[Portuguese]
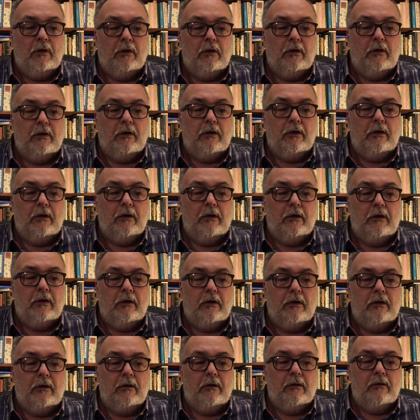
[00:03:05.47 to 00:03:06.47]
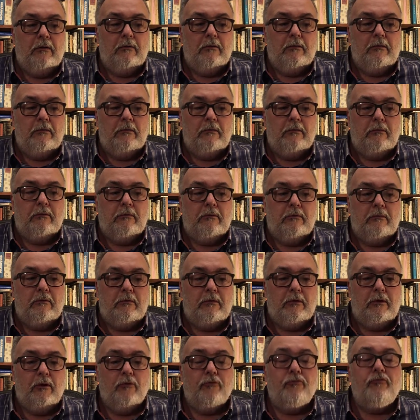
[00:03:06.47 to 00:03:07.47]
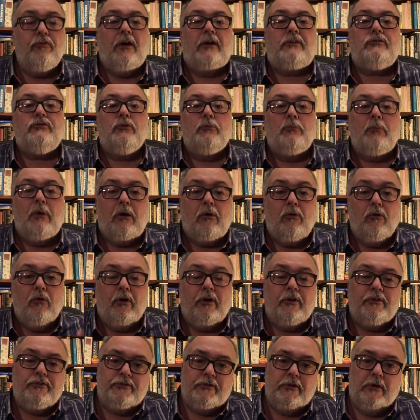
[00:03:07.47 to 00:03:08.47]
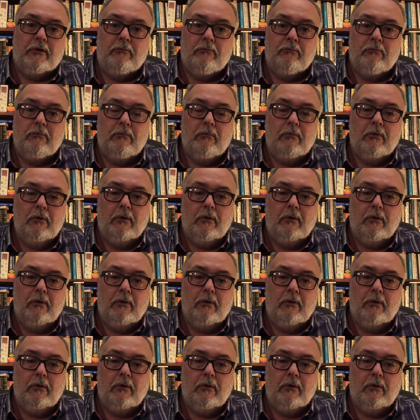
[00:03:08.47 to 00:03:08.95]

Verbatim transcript: é, que eu faça uma correção